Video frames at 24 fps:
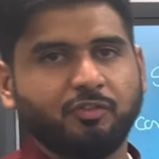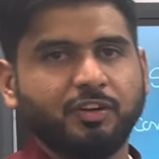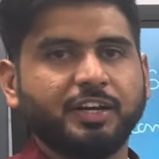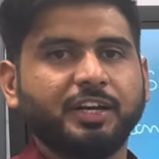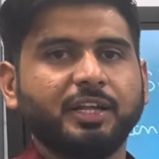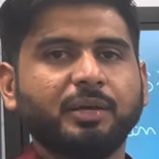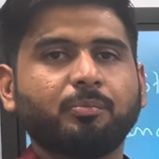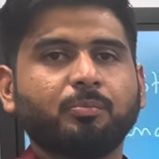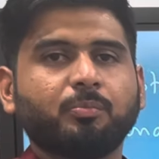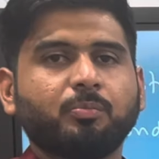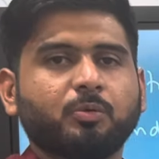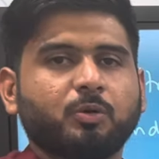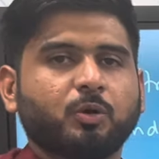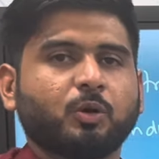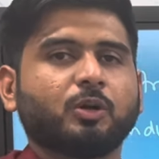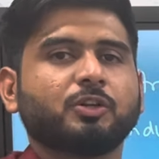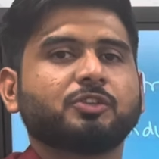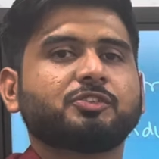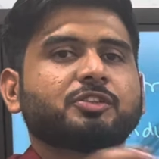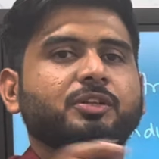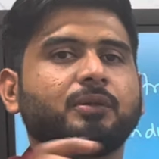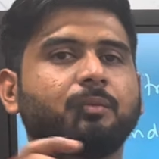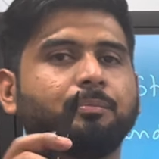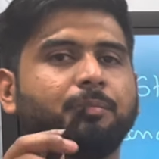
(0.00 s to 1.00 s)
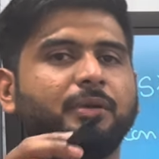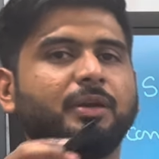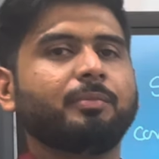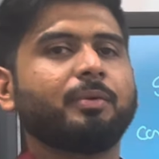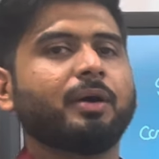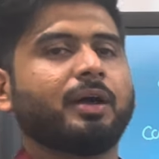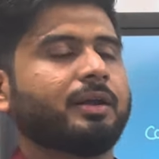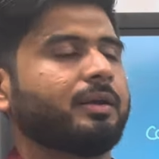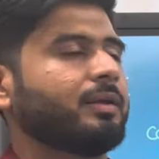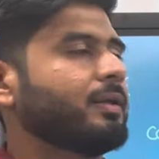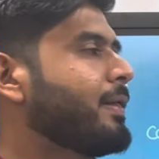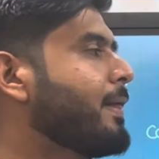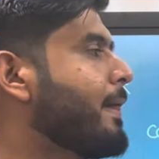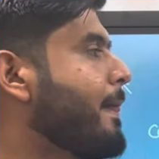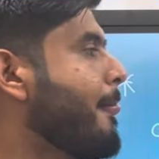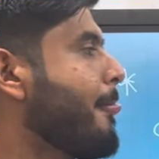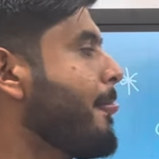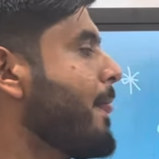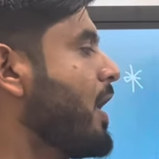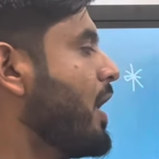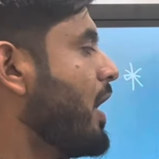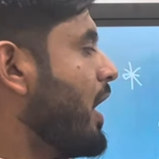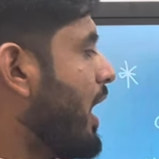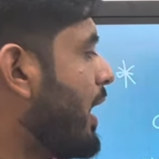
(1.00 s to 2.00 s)
वी डी क्रॉस बी बार
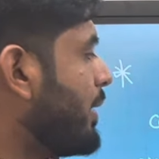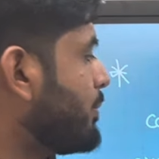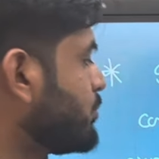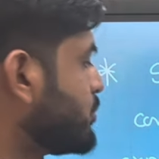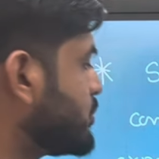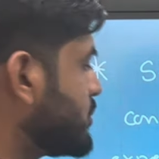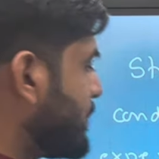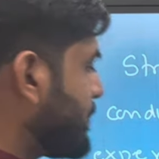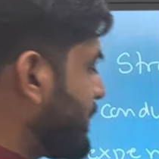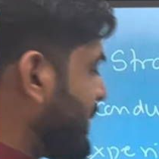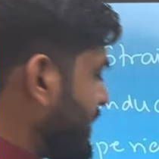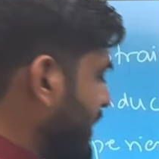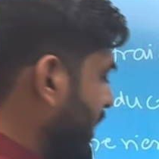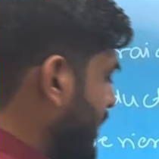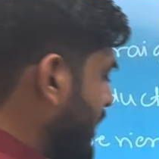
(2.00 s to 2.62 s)
अब मुझे पता